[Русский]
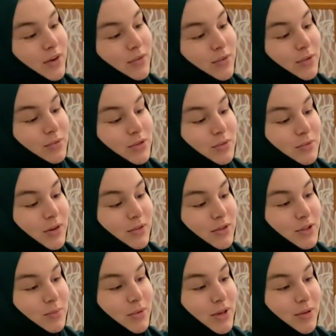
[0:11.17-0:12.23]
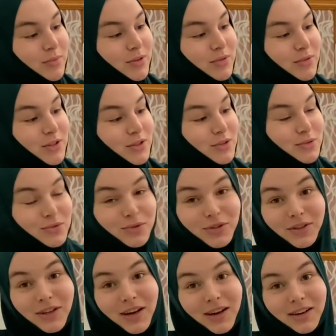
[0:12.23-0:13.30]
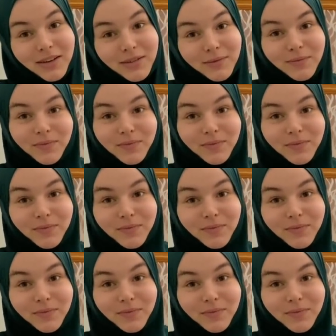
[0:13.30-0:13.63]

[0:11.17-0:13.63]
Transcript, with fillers: В общем, я вас пока приветствую так.